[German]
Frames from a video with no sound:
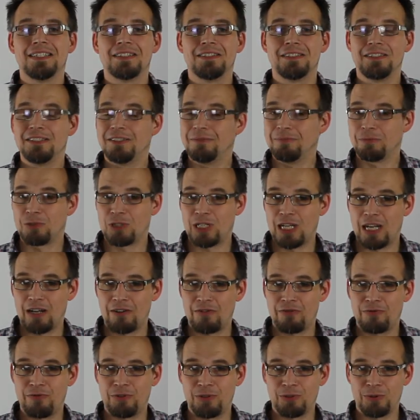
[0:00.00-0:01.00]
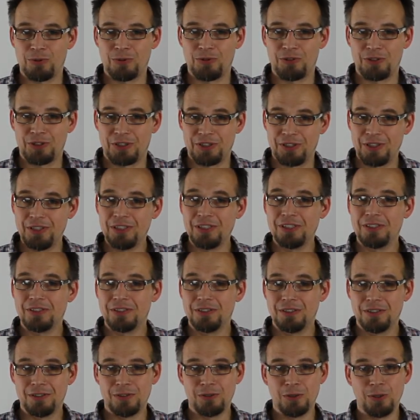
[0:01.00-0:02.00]
Im Schlaf wird unser
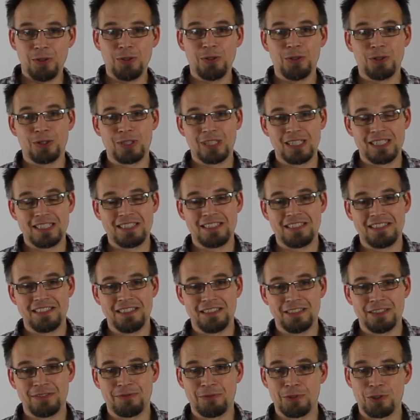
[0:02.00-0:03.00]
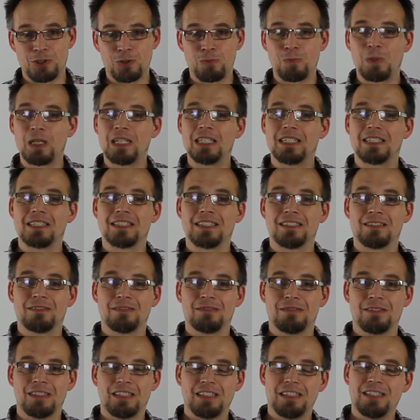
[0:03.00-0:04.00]
Gehirn neu organisiert. Wir
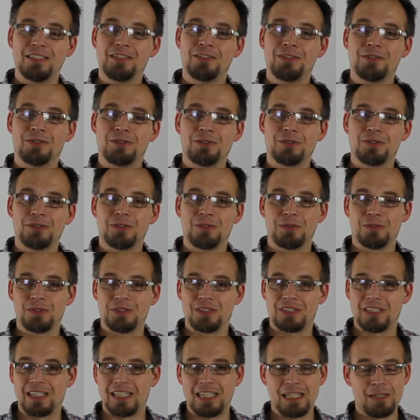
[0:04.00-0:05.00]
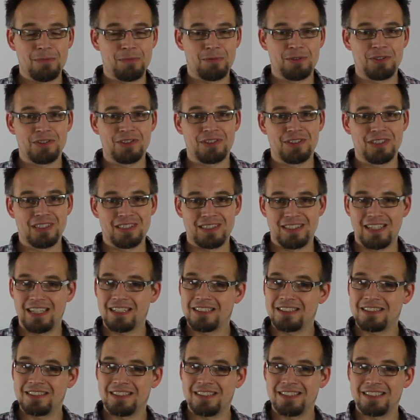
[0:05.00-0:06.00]
speichern Erinnerungen und Erlebtes ins
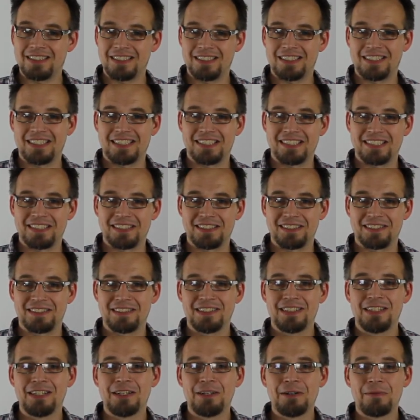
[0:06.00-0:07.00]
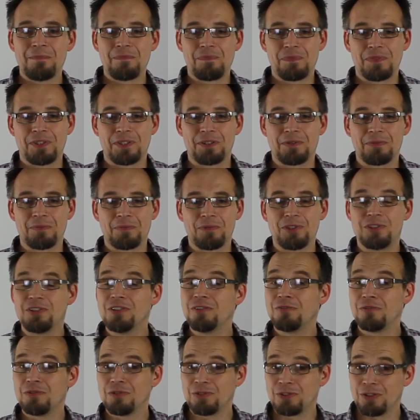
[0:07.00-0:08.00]
Langzeitgedächtnis. Ähm, es
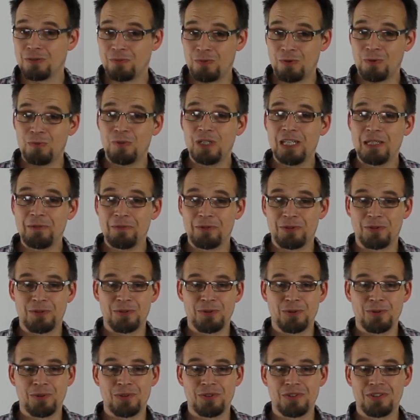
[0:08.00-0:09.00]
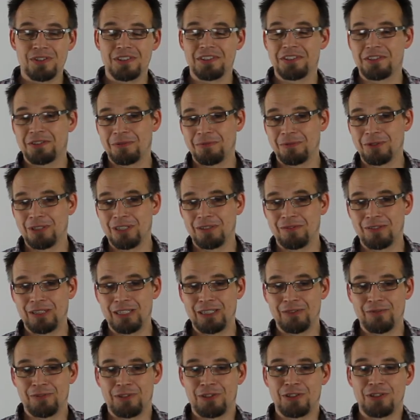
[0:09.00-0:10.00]
hilft uns auch Probleme zu lösen. Das ist
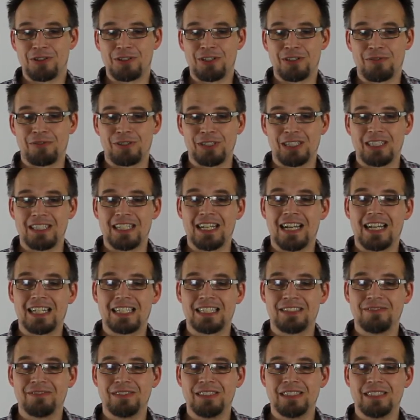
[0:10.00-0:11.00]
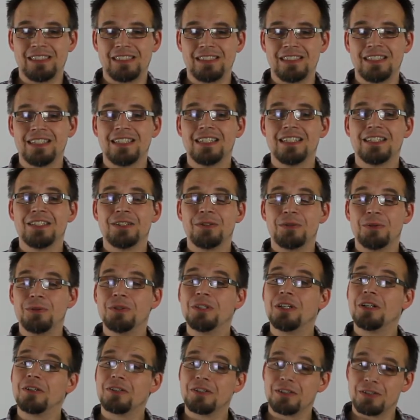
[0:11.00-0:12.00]
mittlerweile wissenschaftlich nachgewiesen.
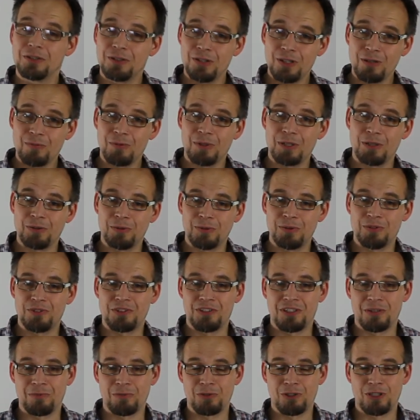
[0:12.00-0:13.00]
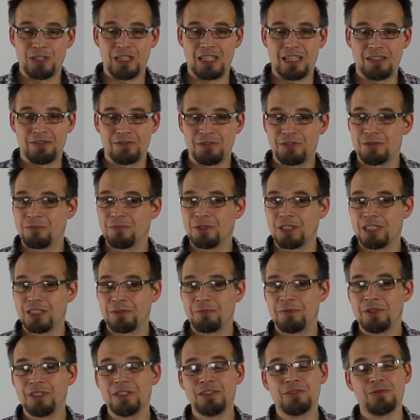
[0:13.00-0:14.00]
Und auch der Körper erholt sich im Schlaf. Zum
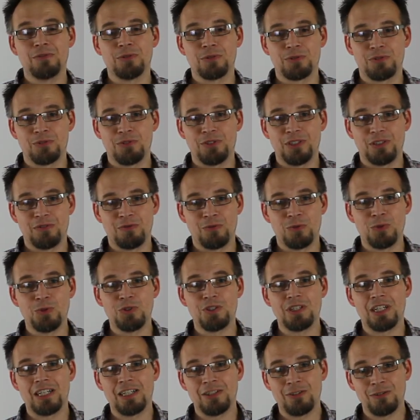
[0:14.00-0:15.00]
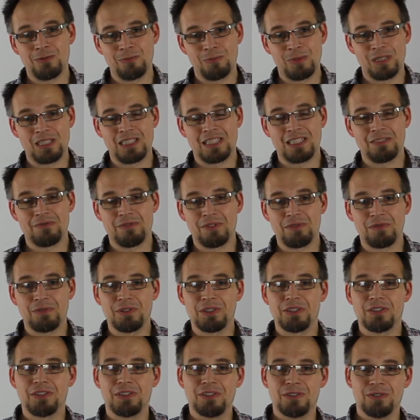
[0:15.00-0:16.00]
Beispiel funktioniert Wundheilung besser, wenn
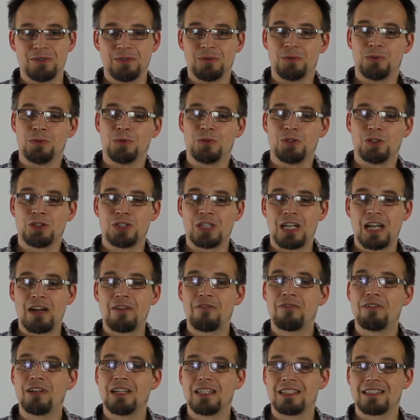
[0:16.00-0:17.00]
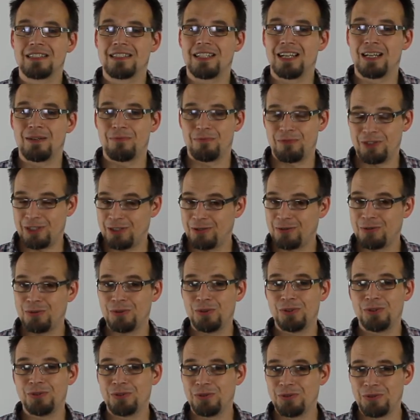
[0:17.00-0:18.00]
wir äh, gute Schlafphasen haben. Wir
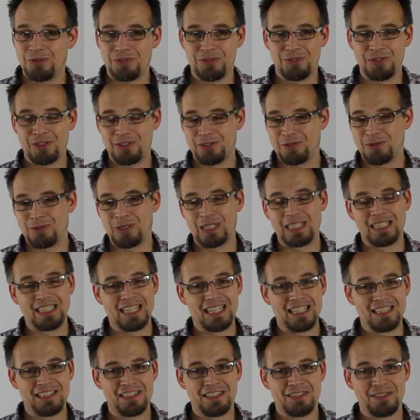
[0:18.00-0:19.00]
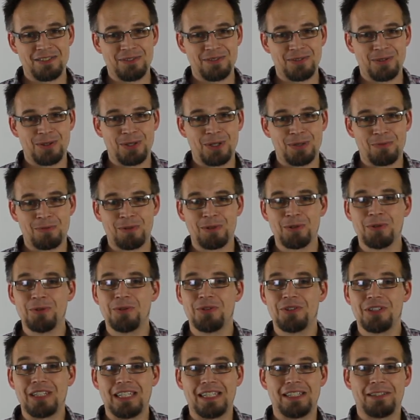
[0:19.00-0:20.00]
erholen uns, also an Geist, Körper und
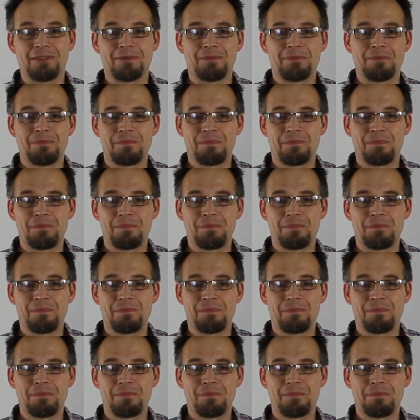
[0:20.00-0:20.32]
Seele.